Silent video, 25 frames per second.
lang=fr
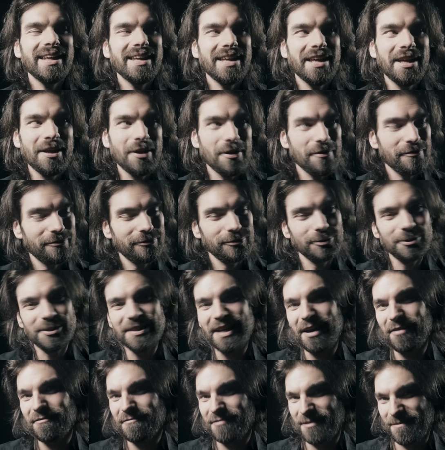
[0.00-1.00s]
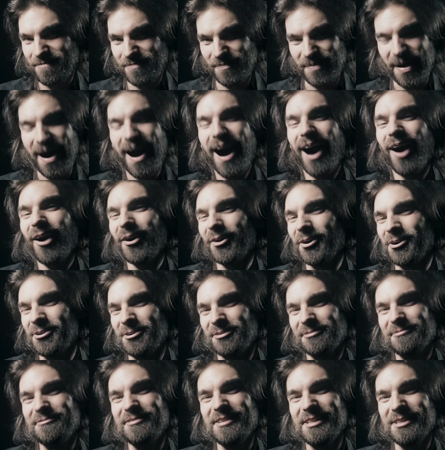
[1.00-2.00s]
Et vous n'avez pas
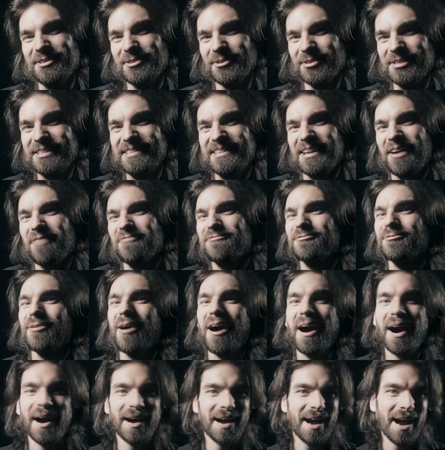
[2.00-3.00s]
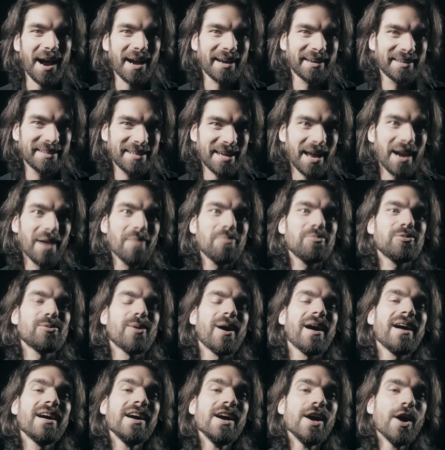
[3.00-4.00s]
envie de savoir à quel
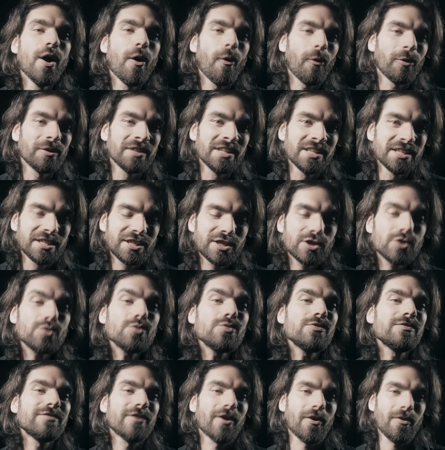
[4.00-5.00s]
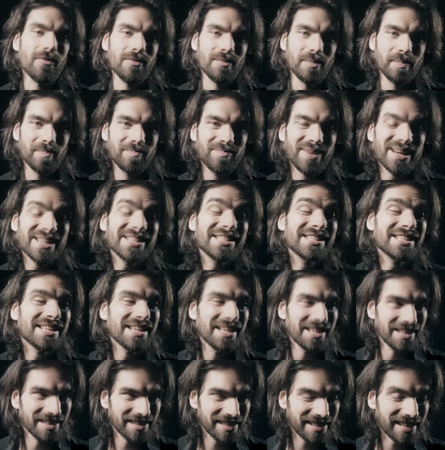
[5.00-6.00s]
point on est souvent
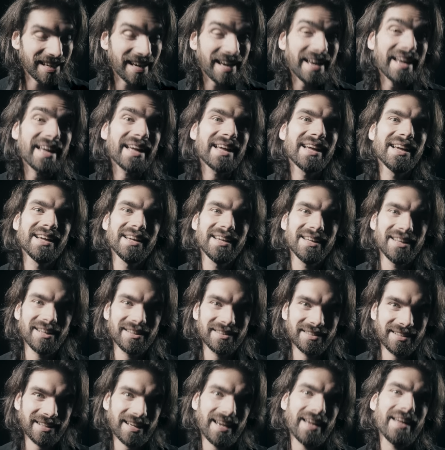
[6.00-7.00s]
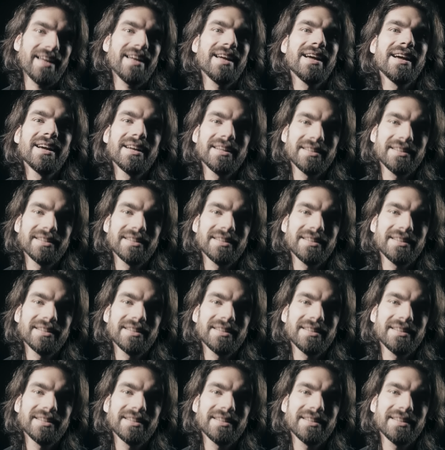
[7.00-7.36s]
passé très, très,